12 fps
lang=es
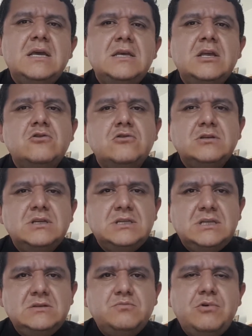y
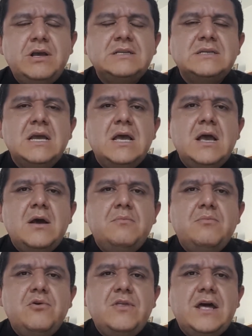entonces después
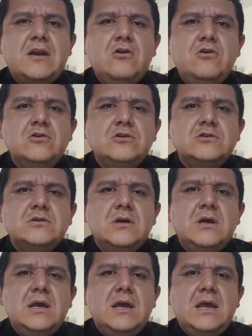poderlos
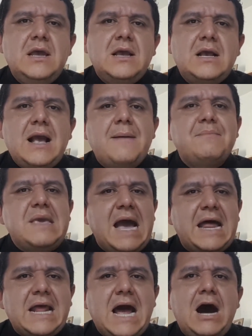eh,
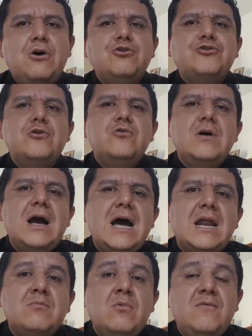cambiar a otro
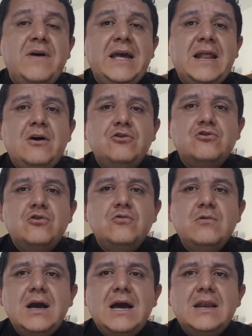lugar, mover a otro
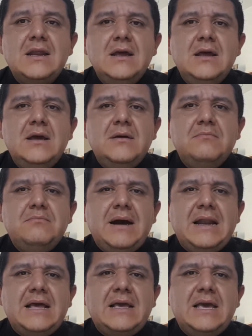lugar
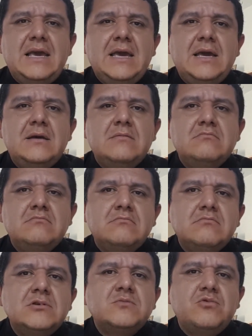para que
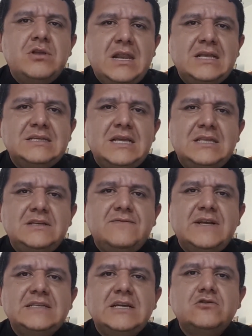pues pudieran
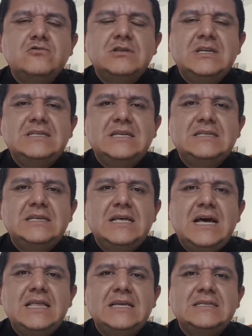satisfacer sus
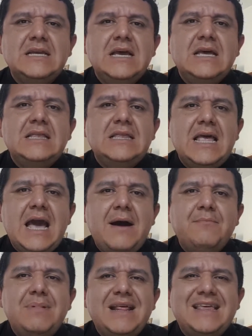necesidades de
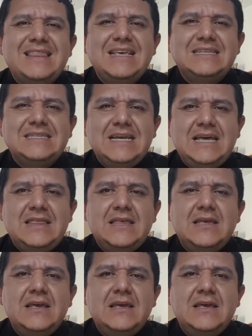hambre, de sed.